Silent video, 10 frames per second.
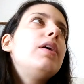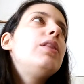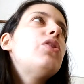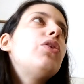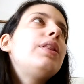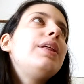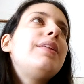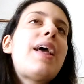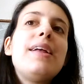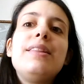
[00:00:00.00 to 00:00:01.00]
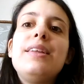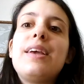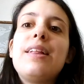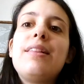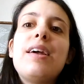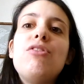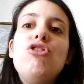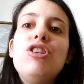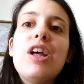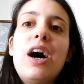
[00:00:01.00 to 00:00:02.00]
non ti senti che sei
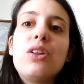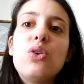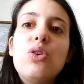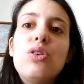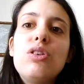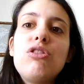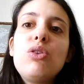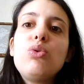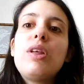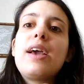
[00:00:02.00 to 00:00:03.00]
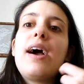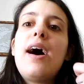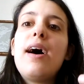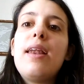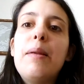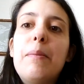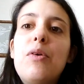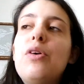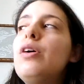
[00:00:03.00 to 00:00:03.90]
agitato, cioè tu sei calmo,